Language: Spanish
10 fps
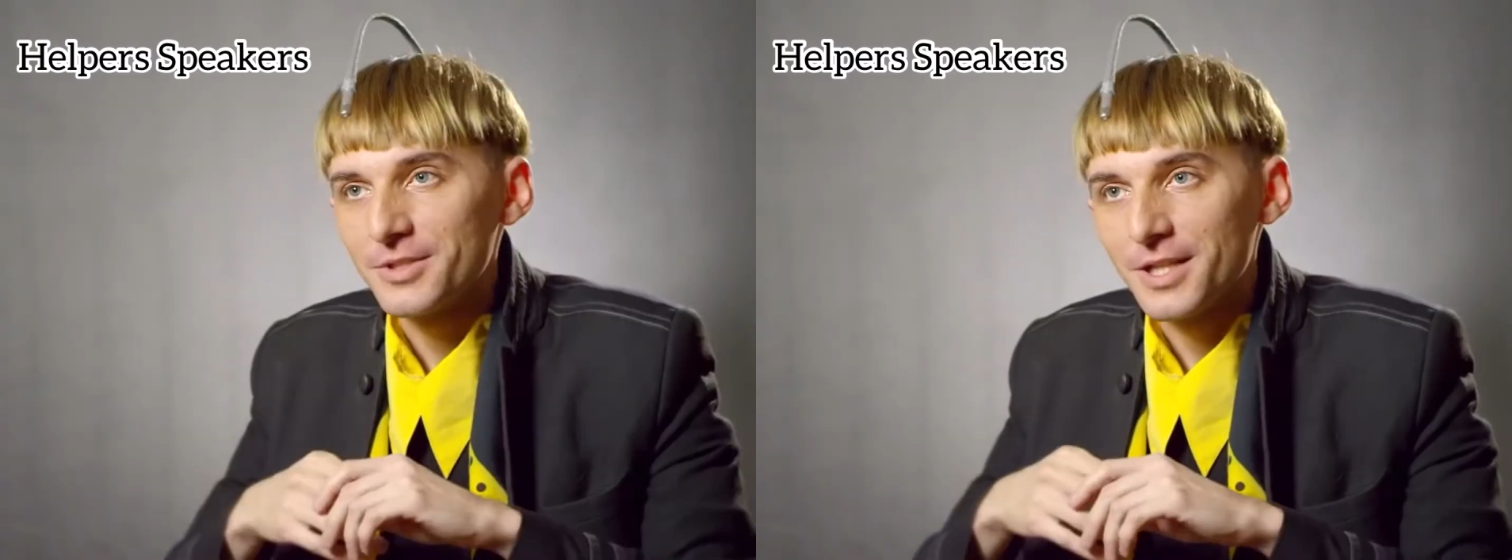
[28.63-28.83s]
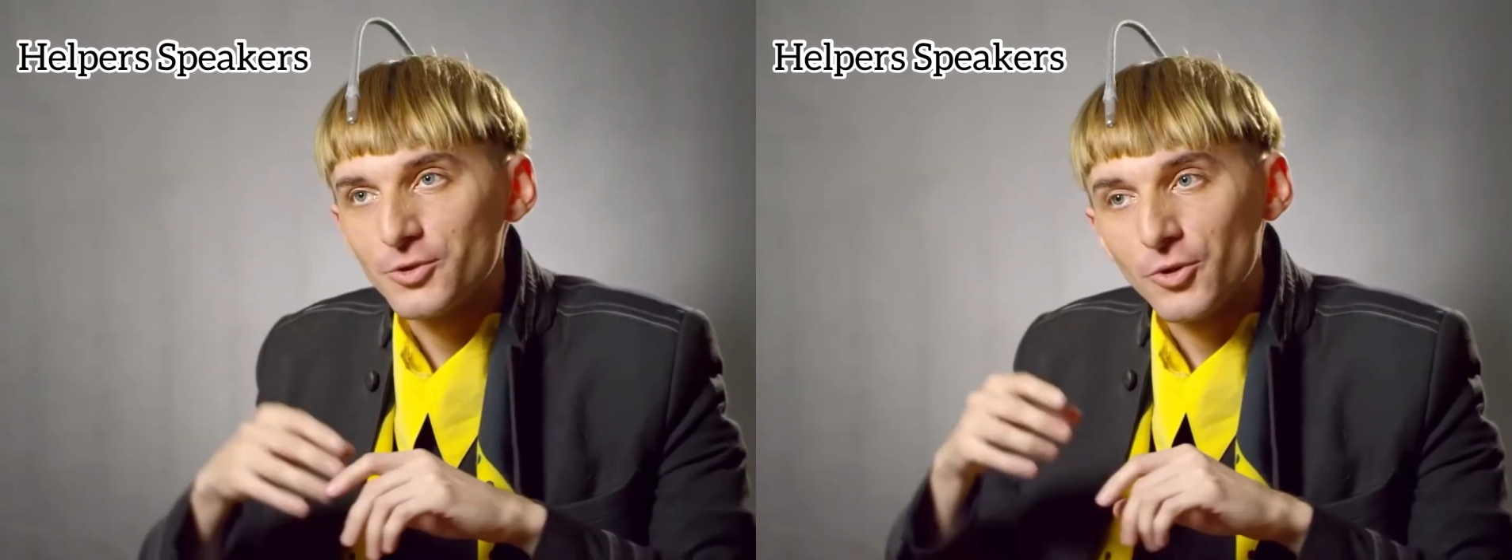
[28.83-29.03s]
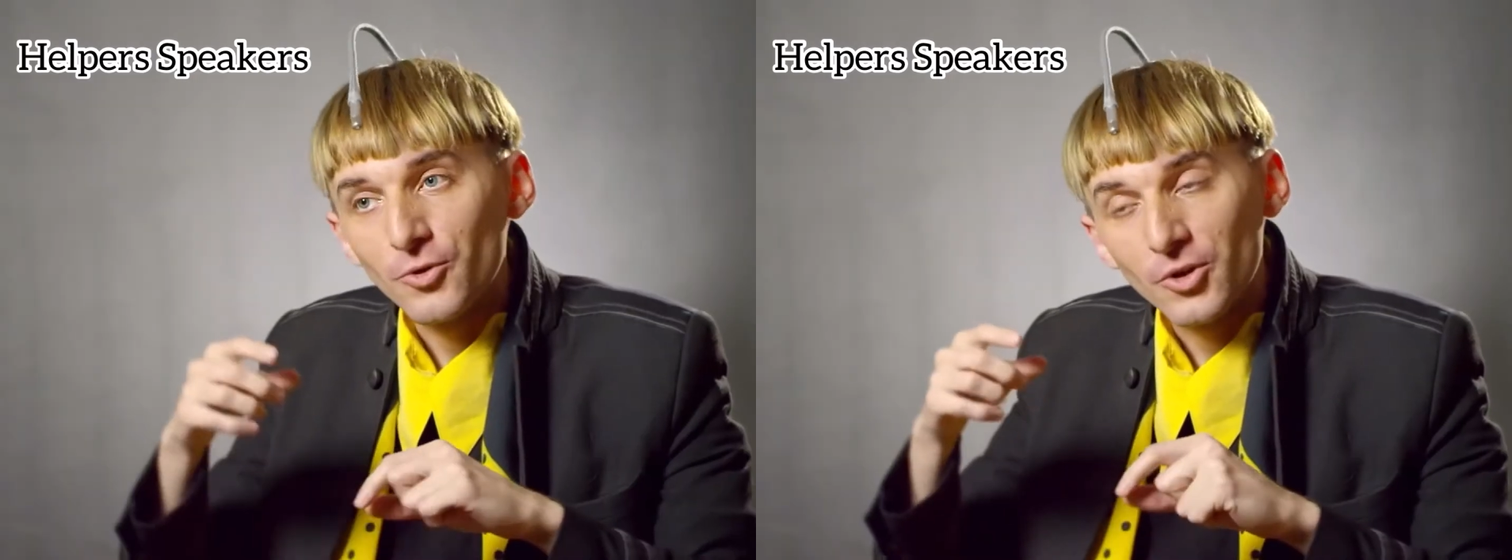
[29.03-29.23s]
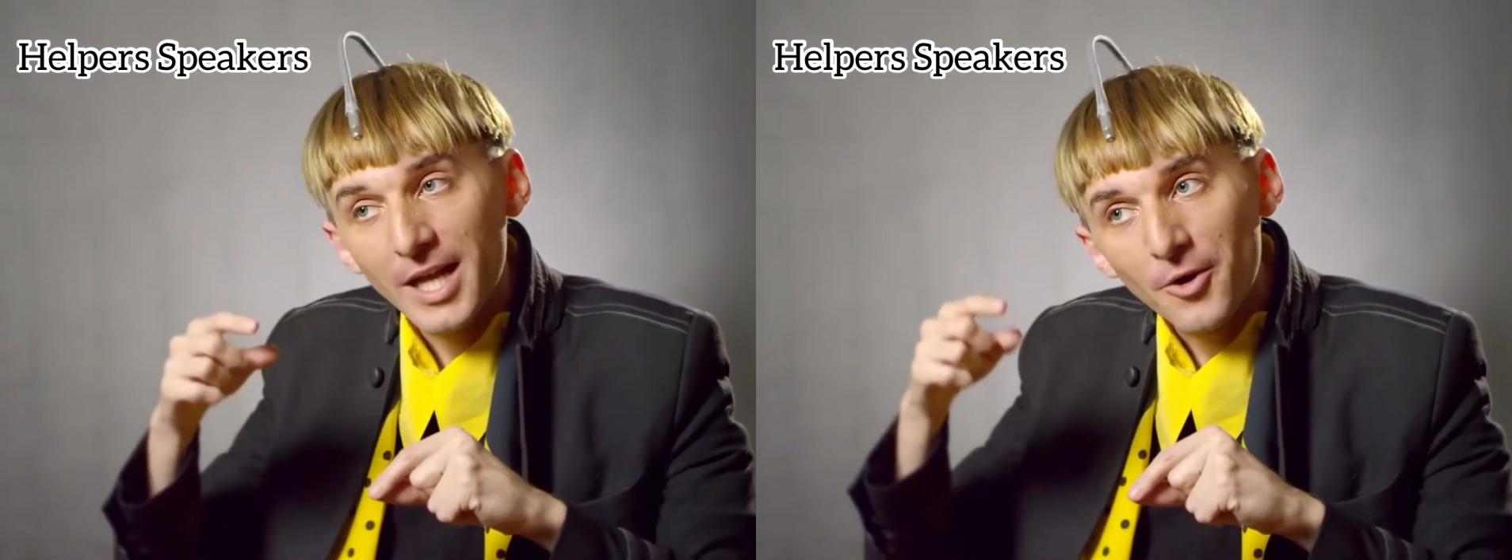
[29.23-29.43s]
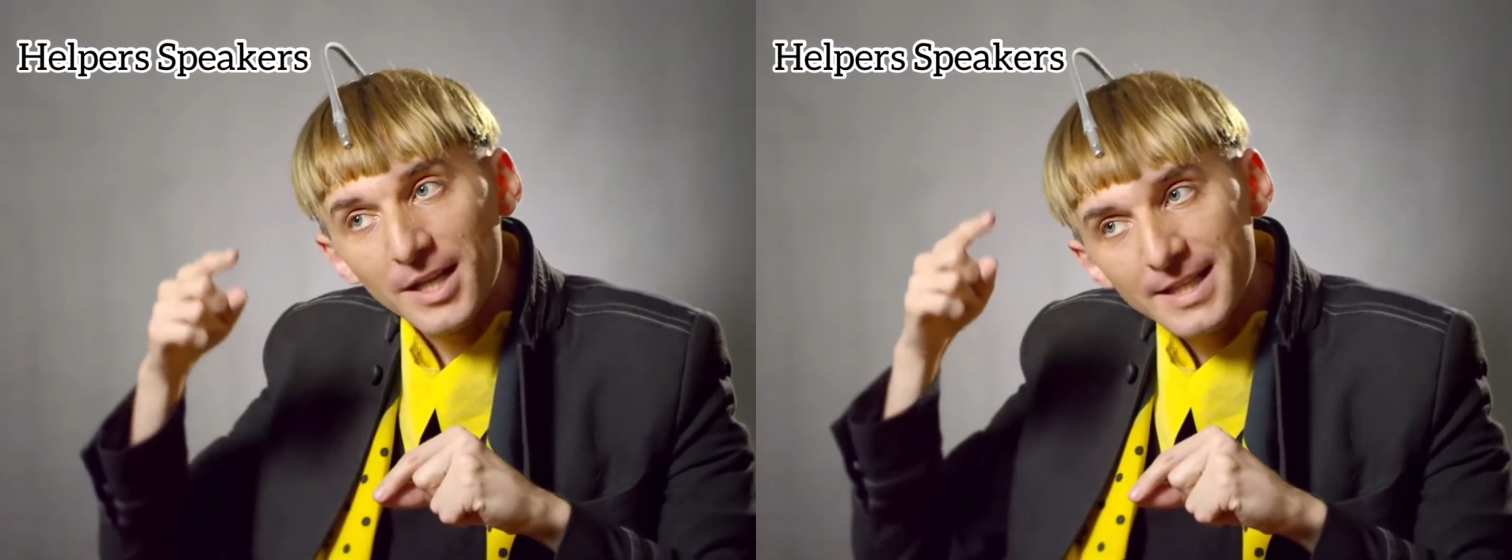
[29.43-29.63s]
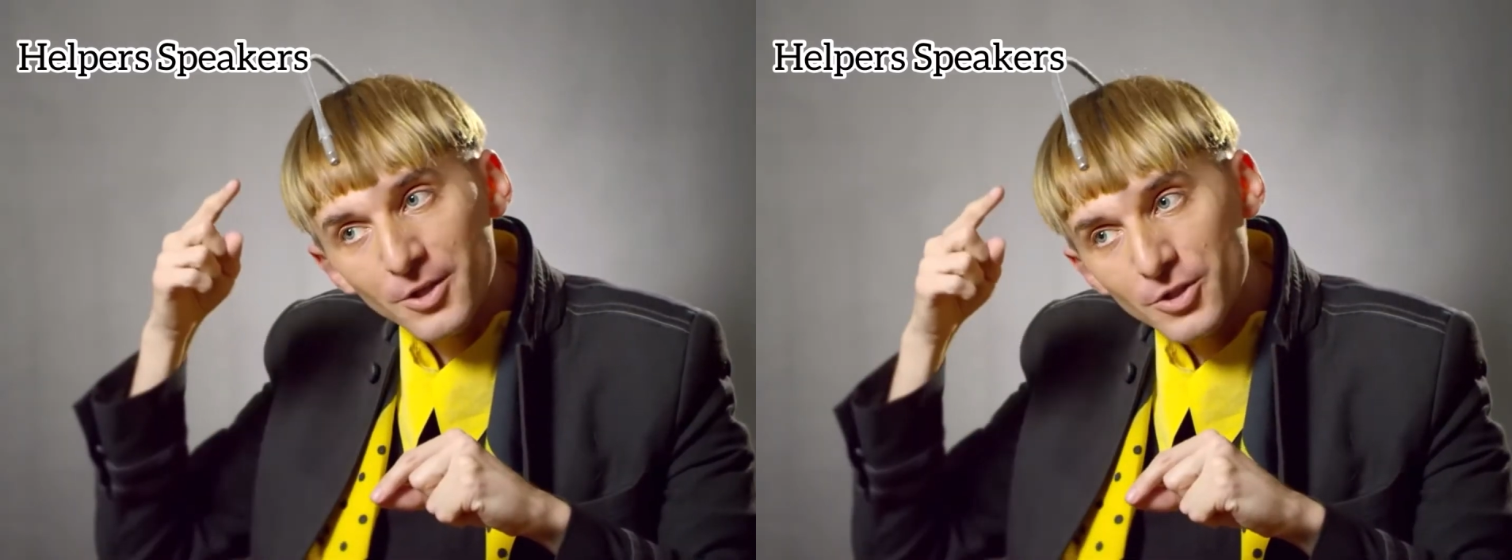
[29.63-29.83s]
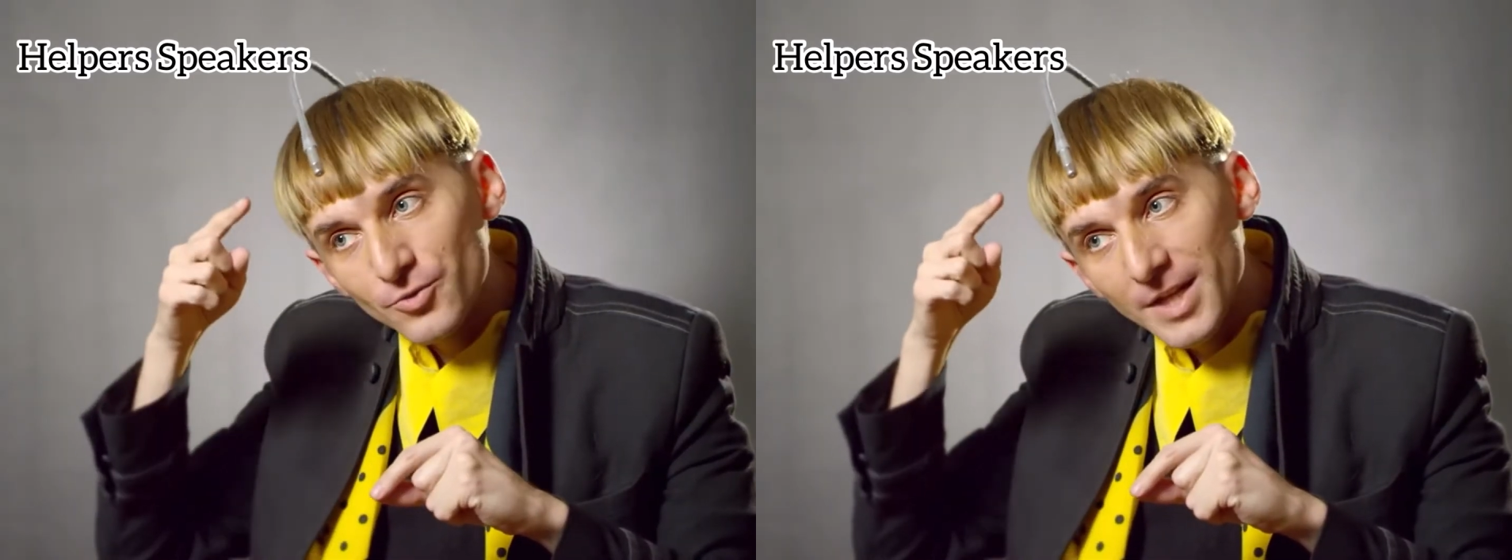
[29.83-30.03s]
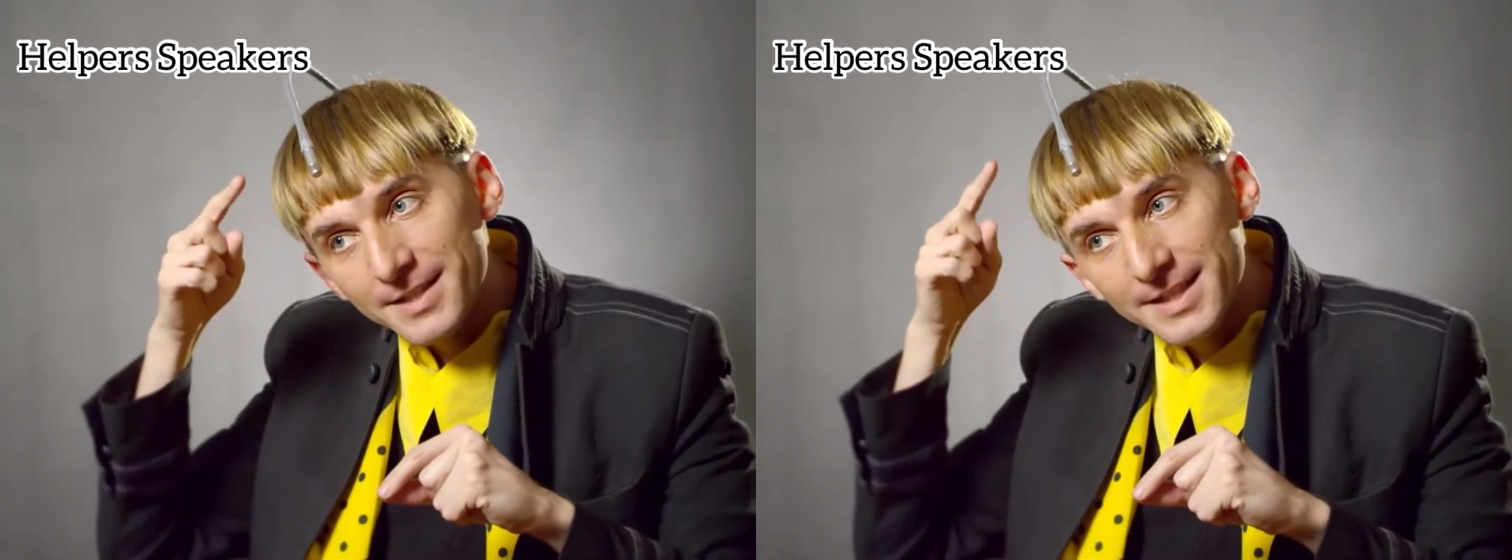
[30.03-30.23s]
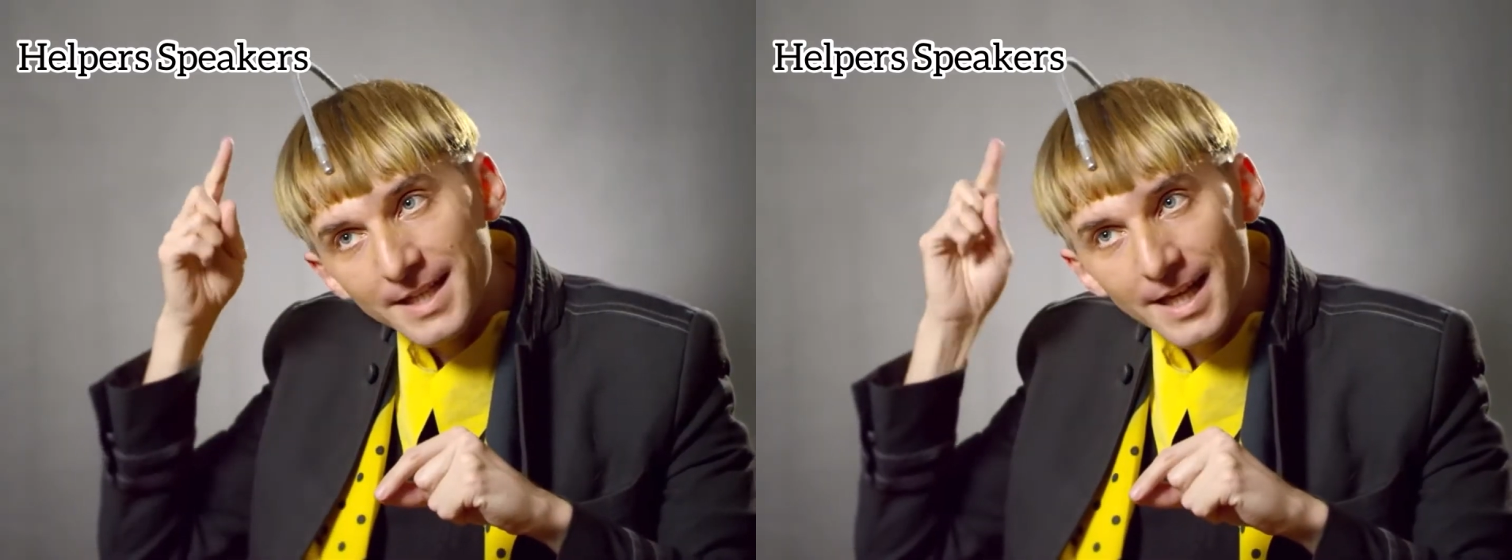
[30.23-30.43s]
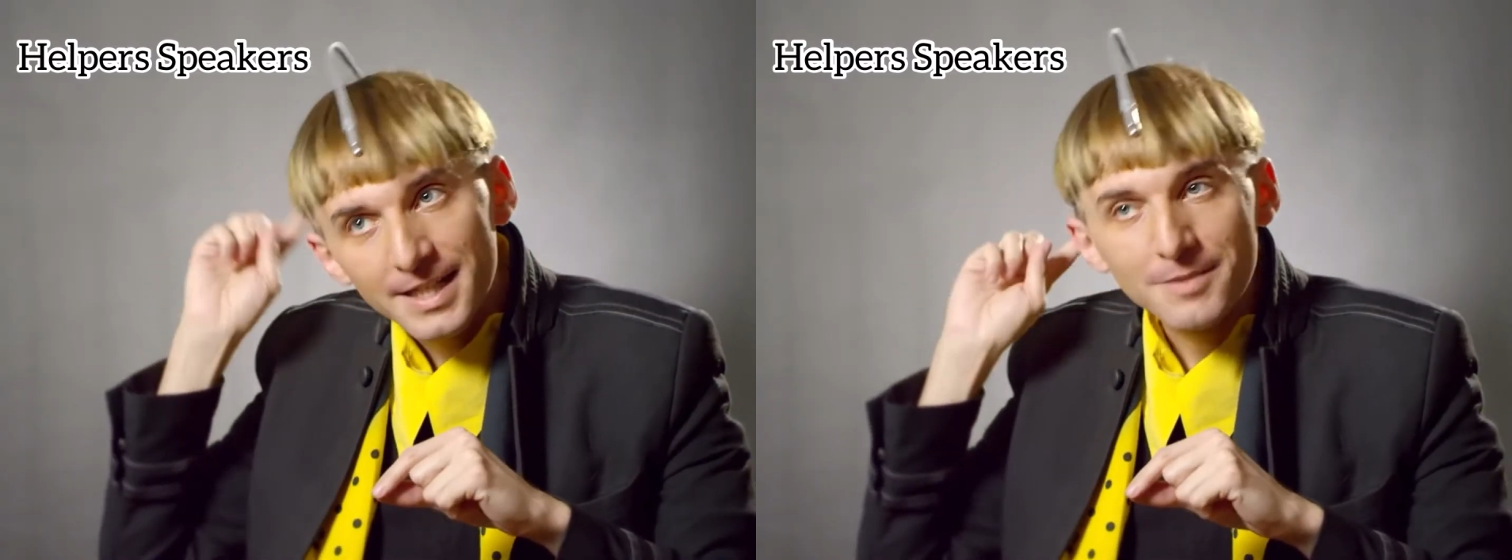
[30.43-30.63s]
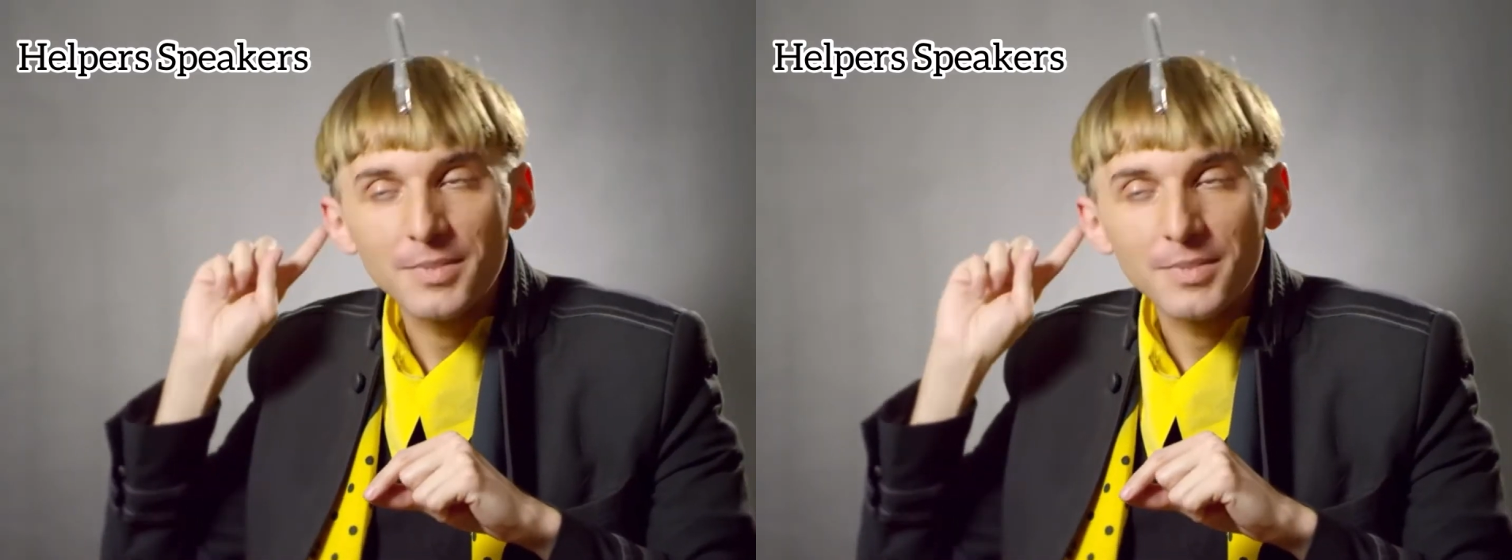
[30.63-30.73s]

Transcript: Por lo tanto, lo que ahora tengo es una antena